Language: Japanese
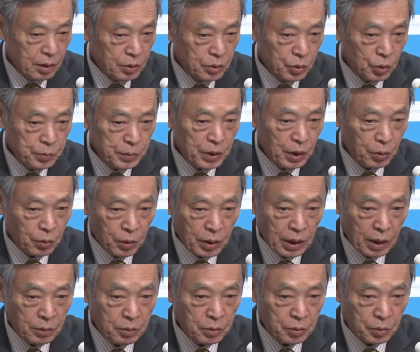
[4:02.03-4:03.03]
そういう意味での
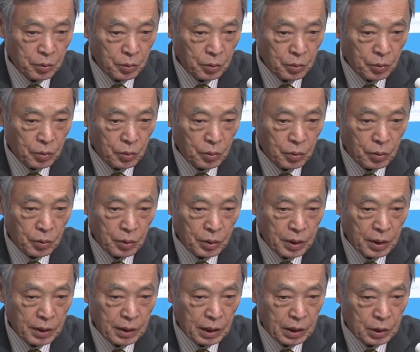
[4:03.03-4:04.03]
過去の
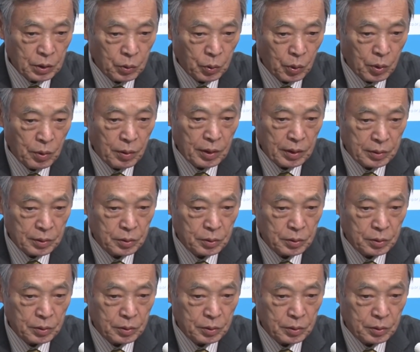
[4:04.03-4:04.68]
経過にとらわれ